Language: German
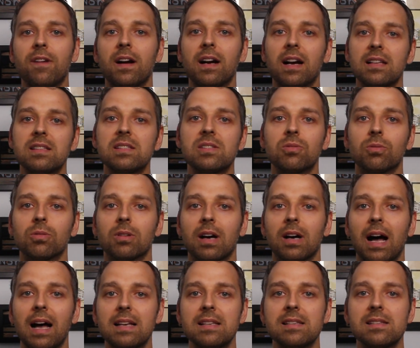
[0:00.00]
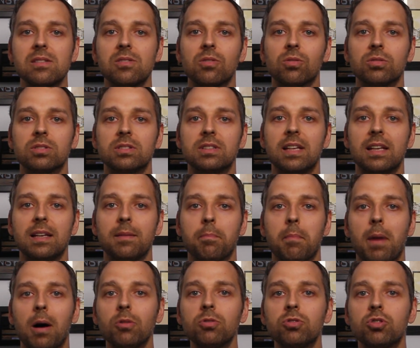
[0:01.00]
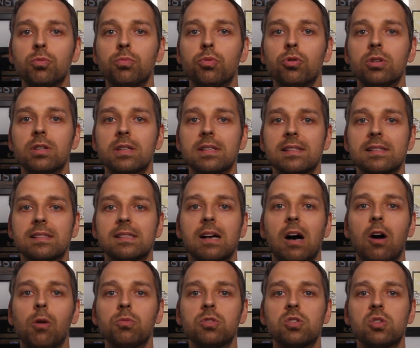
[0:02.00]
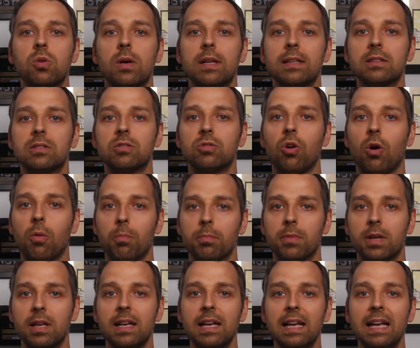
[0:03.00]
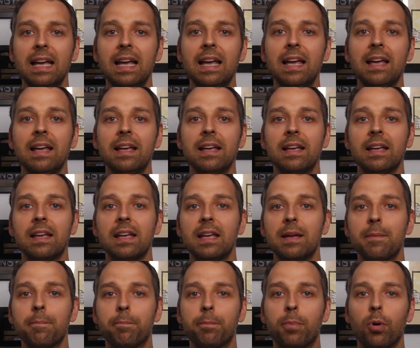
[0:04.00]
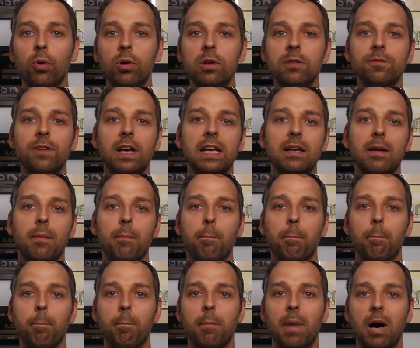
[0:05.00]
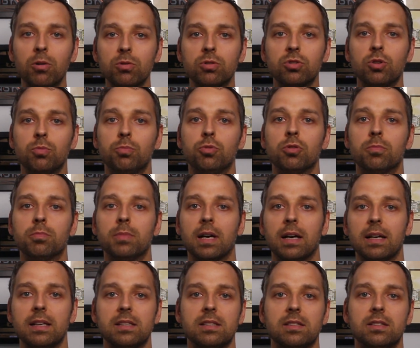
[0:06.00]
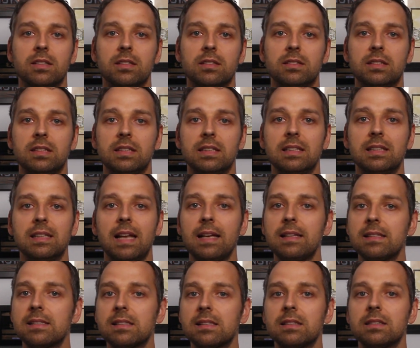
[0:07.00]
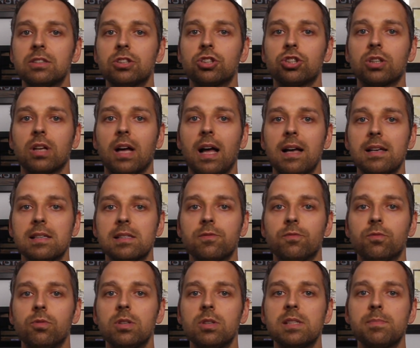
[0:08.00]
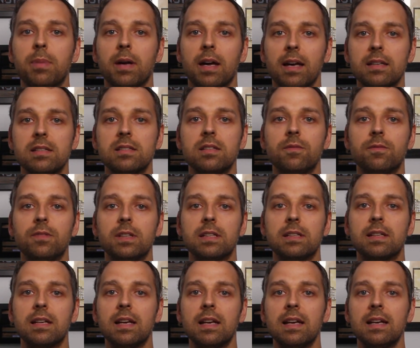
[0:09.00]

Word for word: fangen an zu reisen und den Mautgebühren ist kaum zu entkommen. In Polen werden Mautgebühren berechnet. Die längsten Straßen, wo es berechnet wird,